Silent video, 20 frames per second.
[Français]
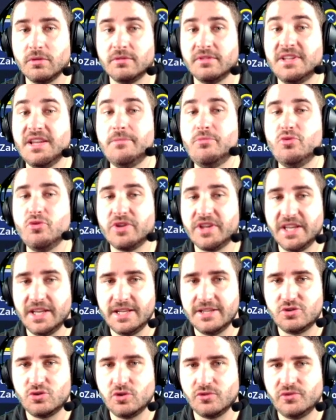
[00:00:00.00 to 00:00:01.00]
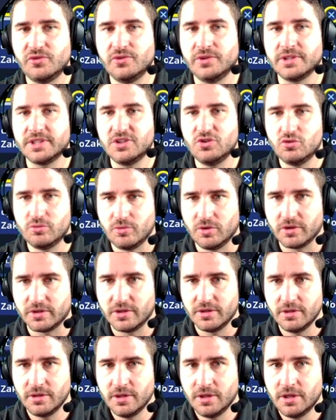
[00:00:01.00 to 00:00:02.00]
débloquer les survivants qui nous
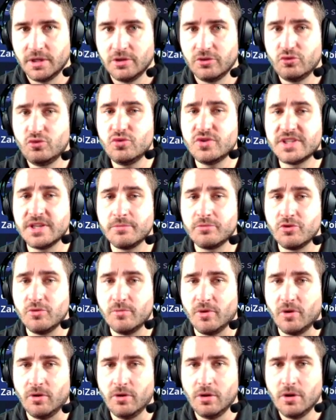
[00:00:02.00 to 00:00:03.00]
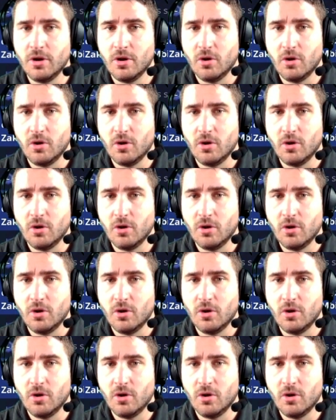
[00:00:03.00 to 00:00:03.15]
manquent Tout simplement,